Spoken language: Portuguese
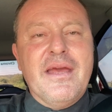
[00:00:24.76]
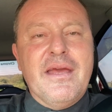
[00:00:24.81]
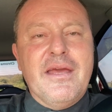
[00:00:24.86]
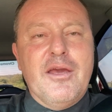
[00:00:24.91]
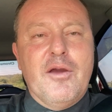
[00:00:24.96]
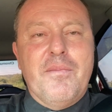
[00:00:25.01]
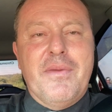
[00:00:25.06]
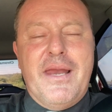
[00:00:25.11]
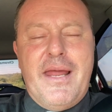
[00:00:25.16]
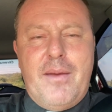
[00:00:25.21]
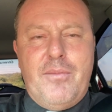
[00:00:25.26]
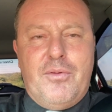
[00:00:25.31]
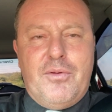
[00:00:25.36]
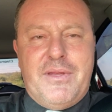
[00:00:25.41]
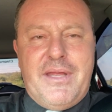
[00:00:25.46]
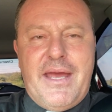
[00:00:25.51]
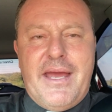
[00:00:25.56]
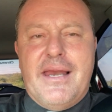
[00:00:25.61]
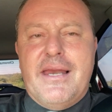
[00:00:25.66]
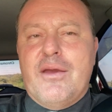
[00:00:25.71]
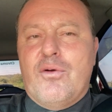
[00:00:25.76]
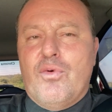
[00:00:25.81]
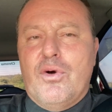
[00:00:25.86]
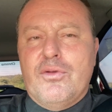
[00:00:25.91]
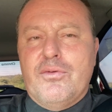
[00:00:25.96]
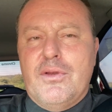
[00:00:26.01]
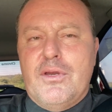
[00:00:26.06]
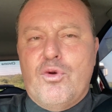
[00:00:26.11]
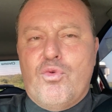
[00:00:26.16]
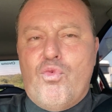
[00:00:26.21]
Eu me lembro dele
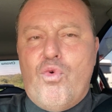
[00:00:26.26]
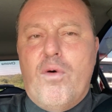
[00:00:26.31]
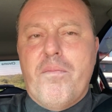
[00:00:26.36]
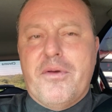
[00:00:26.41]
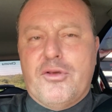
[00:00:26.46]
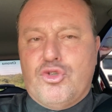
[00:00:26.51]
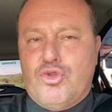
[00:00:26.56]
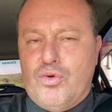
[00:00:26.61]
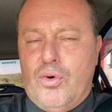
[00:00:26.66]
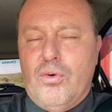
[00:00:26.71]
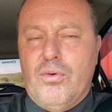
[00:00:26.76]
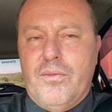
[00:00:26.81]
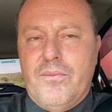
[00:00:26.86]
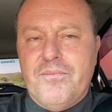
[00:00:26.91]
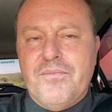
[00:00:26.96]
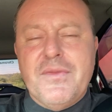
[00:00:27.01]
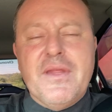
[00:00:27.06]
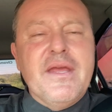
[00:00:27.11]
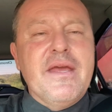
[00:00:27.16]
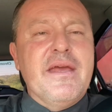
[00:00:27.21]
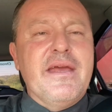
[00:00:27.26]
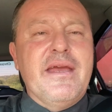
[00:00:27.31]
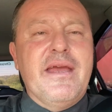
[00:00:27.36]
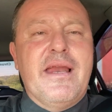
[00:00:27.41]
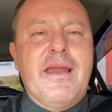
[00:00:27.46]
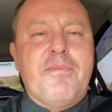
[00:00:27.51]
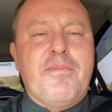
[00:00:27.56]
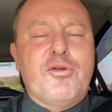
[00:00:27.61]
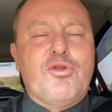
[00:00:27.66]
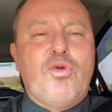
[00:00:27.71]
quando ele começou,
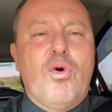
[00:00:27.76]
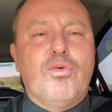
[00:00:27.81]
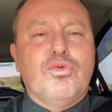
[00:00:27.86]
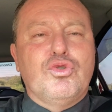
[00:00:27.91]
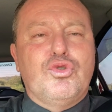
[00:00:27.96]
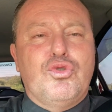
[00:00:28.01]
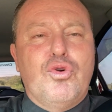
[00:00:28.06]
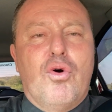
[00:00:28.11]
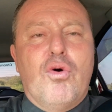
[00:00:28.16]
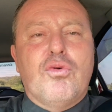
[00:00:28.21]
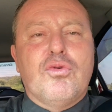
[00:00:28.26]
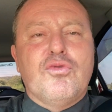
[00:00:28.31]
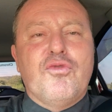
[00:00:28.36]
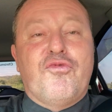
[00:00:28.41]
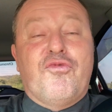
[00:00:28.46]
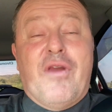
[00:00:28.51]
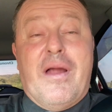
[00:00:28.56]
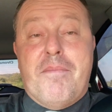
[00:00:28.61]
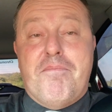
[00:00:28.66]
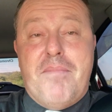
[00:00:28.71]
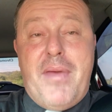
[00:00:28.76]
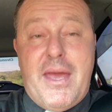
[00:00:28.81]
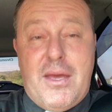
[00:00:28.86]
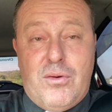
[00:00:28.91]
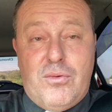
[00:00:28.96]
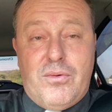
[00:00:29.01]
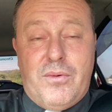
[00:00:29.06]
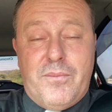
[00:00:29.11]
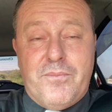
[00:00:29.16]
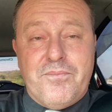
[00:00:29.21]
ele apitou um jogo do
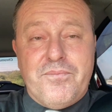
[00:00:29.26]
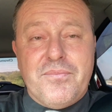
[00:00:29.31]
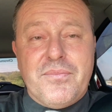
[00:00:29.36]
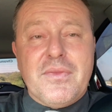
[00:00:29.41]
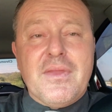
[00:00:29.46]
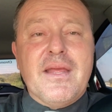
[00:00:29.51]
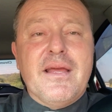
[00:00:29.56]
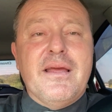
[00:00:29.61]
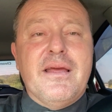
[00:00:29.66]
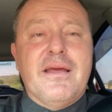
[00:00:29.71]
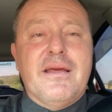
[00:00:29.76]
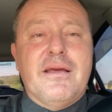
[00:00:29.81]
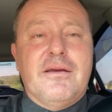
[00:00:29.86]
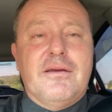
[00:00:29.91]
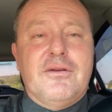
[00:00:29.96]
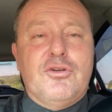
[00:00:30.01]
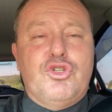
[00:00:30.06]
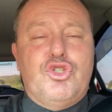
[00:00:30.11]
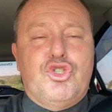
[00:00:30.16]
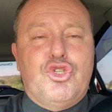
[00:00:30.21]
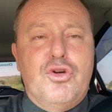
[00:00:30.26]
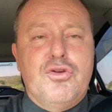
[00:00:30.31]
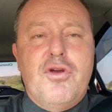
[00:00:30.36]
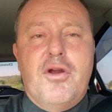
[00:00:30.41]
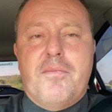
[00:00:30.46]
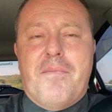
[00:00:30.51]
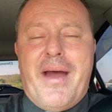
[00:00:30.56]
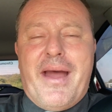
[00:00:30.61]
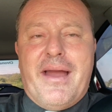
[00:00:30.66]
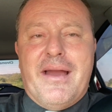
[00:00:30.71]
Flamengo
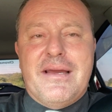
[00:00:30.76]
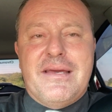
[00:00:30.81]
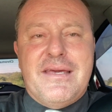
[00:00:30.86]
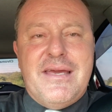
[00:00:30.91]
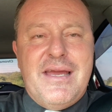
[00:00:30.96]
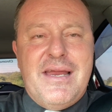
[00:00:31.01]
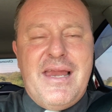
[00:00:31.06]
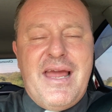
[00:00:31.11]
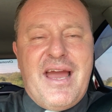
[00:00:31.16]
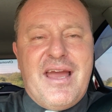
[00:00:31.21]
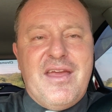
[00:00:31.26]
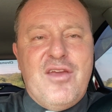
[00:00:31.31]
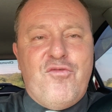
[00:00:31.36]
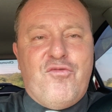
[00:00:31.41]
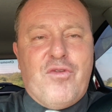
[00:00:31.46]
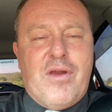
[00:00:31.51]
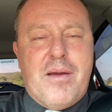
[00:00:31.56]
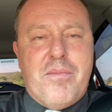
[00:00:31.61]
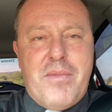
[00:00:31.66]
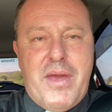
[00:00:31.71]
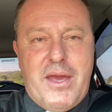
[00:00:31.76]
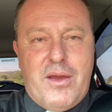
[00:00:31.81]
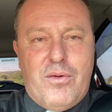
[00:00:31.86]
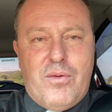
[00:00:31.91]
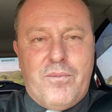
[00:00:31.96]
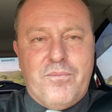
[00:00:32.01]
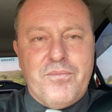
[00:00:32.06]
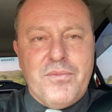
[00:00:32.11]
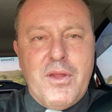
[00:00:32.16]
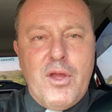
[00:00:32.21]
Júnior Barranquilha e
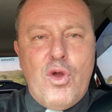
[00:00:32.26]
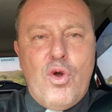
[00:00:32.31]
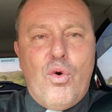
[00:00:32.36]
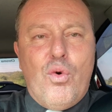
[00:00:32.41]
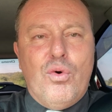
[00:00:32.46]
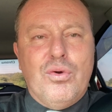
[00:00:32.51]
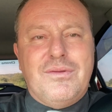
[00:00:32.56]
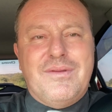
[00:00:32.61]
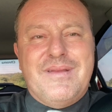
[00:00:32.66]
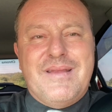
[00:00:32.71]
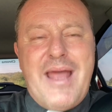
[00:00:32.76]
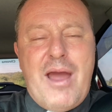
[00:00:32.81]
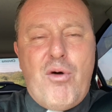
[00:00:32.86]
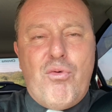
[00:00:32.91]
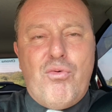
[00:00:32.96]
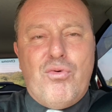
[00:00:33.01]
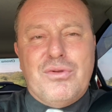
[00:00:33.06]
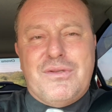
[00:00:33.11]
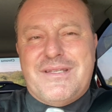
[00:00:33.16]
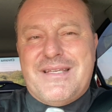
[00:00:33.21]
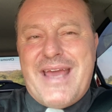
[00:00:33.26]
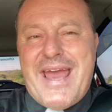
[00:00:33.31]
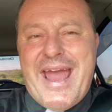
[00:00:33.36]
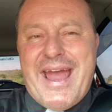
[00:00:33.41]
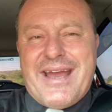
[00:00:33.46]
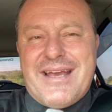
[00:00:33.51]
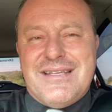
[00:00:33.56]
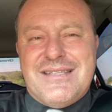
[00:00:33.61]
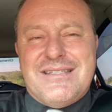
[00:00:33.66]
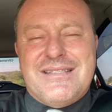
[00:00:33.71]
Flamengo. O Theo
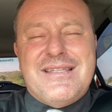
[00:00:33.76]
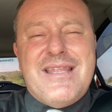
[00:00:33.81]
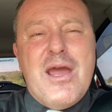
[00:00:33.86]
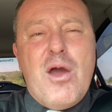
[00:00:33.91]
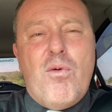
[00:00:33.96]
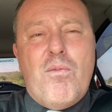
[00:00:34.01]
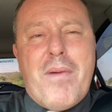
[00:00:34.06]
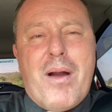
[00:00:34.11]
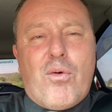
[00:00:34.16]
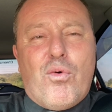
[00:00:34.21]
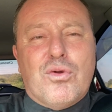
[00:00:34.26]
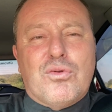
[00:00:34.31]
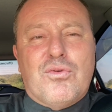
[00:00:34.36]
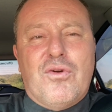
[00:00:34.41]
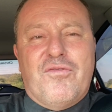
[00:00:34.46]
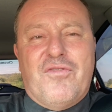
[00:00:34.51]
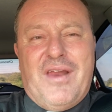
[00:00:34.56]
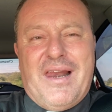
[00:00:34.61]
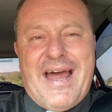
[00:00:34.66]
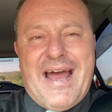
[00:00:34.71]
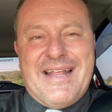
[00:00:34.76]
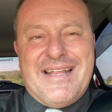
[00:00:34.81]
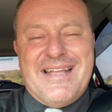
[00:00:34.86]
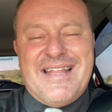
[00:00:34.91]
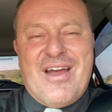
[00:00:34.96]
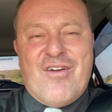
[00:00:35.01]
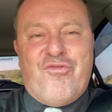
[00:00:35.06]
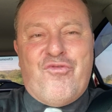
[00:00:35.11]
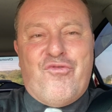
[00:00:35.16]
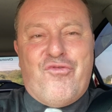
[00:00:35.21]
Gutierrez deu uma cotovelada
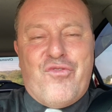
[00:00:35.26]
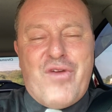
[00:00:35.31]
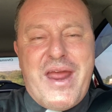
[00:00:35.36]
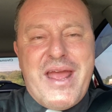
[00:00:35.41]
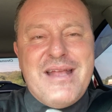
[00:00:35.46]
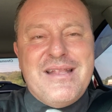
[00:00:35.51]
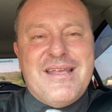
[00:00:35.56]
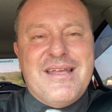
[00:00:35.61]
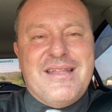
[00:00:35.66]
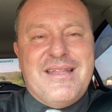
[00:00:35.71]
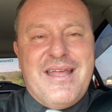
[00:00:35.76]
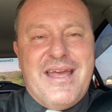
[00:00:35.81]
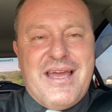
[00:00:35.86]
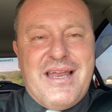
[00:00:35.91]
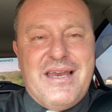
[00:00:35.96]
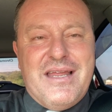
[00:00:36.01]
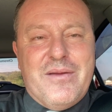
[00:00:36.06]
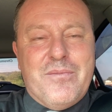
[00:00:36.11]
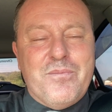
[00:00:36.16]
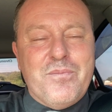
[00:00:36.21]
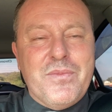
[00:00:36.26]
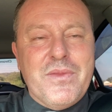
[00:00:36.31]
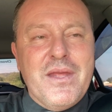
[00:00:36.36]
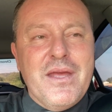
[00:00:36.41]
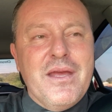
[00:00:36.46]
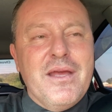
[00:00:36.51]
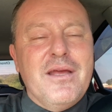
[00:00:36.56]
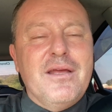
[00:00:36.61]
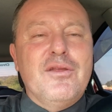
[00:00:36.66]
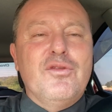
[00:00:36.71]
na frente dele
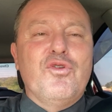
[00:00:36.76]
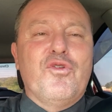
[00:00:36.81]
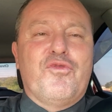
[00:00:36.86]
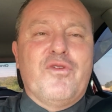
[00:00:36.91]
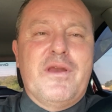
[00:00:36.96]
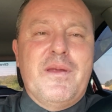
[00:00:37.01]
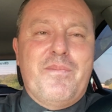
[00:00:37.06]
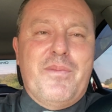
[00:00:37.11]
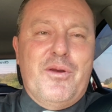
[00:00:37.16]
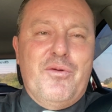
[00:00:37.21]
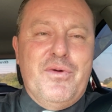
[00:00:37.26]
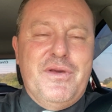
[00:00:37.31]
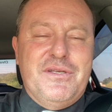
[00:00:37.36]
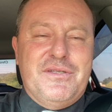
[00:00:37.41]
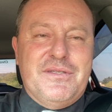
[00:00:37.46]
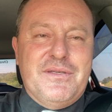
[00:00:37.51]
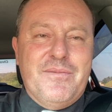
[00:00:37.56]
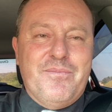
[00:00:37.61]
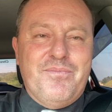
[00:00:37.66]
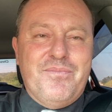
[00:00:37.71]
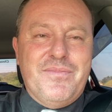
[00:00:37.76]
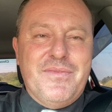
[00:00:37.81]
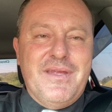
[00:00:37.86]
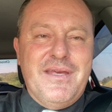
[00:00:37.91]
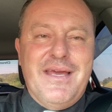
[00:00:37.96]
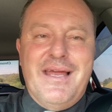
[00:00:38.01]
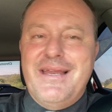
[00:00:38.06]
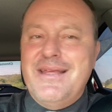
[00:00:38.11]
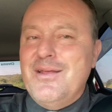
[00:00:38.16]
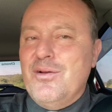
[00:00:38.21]
no Felipe Luiz
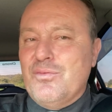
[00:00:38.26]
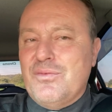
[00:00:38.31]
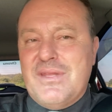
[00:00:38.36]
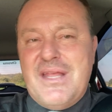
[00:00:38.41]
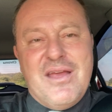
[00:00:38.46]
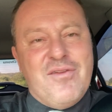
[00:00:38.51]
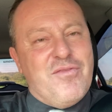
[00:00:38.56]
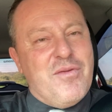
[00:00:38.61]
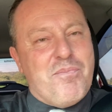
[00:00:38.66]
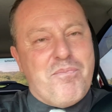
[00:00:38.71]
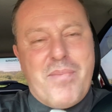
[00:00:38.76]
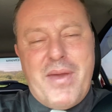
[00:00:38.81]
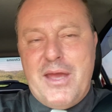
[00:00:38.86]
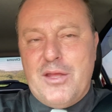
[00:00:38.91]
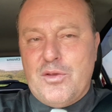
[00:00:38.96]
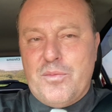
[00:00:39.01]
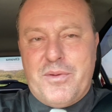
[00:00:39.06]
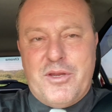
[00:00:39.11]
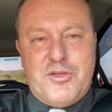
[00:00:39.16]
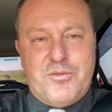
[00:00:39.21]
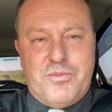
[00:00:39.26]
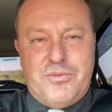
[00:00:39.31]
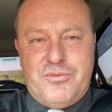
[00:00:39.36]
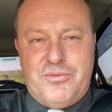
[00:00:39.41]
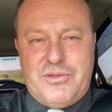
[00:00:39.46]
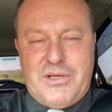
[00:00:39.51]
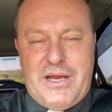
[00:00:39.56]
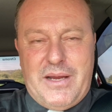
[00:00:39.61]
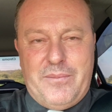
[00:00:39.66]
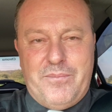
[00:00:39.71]
e ele não teve peito para
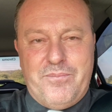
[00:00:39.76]
expulsar.